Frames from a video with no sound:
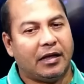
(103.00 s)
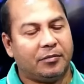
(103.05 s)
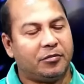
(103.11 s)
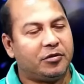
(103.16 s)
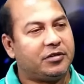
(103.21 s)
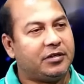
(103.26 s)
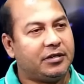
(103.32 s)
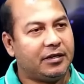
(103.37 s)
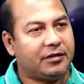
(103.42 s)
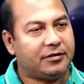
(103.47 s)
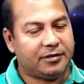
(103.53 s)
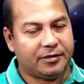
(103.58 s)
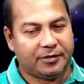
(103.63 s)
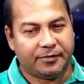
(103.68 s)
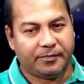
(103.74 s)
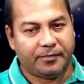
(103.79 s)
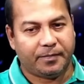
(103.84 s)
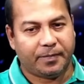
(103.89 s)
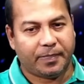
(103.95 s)
আমি ঠিক আছে
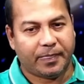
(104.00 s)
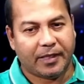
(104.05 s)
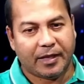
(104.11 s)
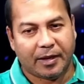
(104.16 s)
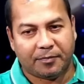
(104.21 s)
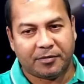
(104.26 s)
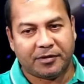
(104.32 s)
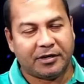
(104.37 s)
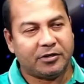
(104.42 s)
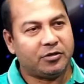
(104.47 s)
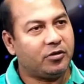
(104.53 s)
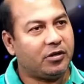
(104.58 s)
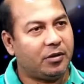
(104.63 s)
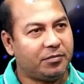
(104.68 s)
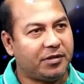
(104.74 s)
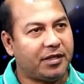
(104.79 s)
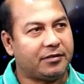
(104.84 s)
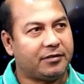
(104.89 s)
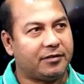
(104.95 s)
আপনি টেনশন
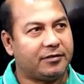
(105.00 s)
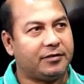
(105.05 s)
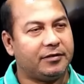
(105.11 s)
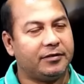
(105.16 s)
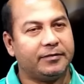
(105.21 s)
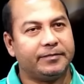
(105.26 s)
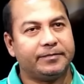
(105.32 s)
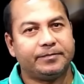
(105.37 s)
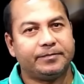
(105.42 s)
আমি দেখতেছি